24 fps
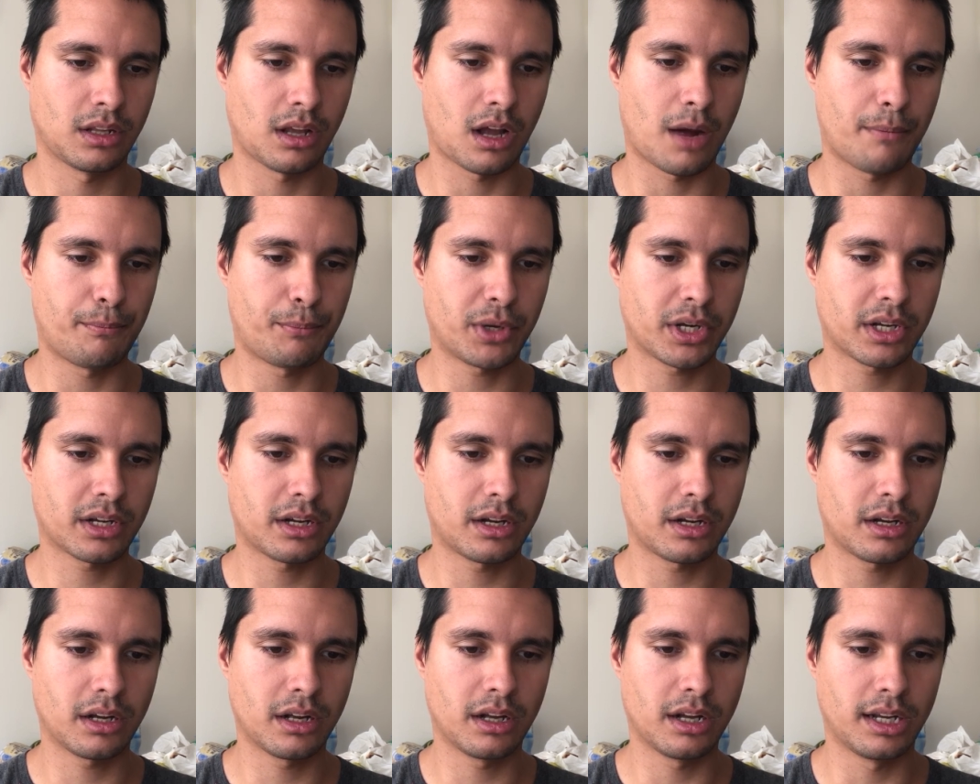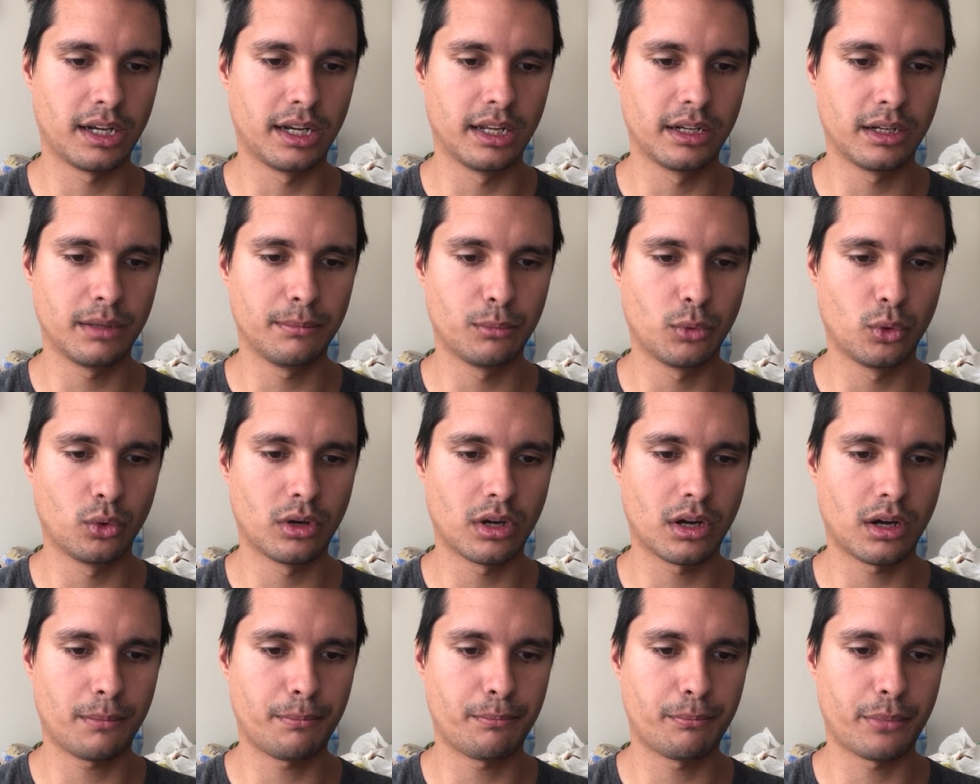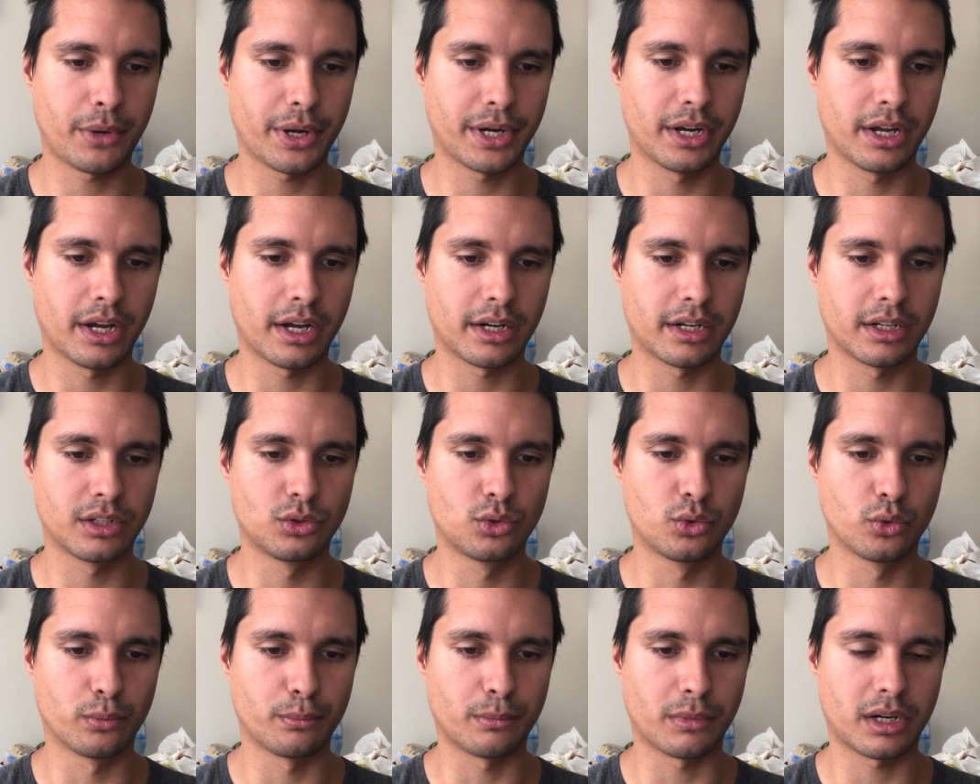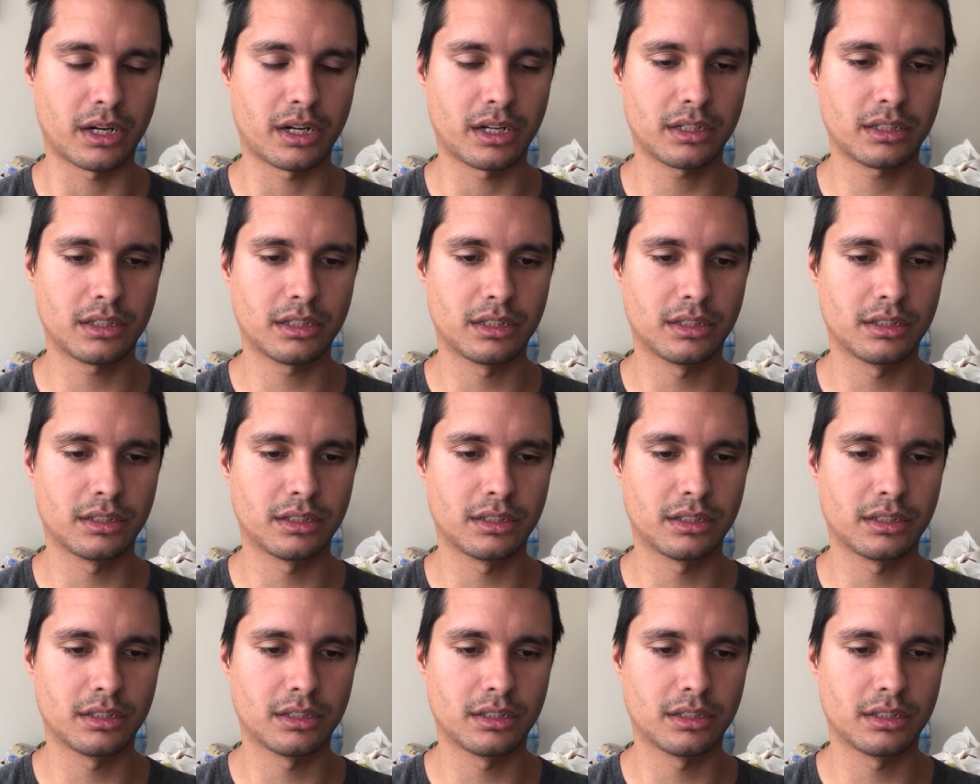Apakah galeri buka pada hari Jumat?